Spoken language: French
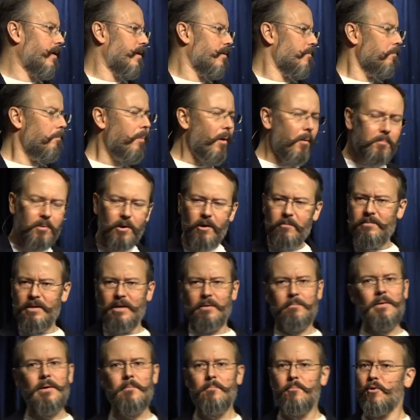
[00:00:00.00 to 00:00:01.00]
Pas
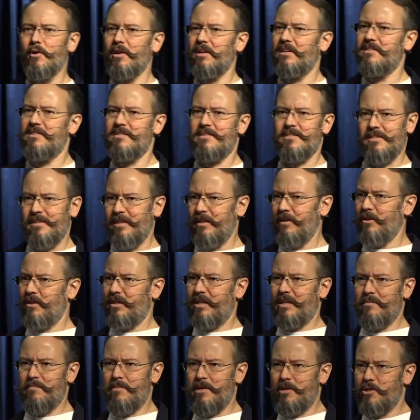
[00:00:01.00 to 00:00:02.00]
premièrement pour exciter
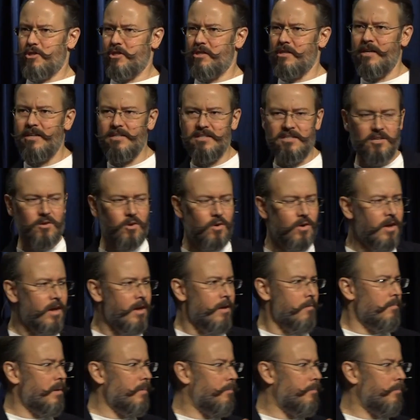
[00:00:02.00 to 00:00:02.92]
notre imagination, mais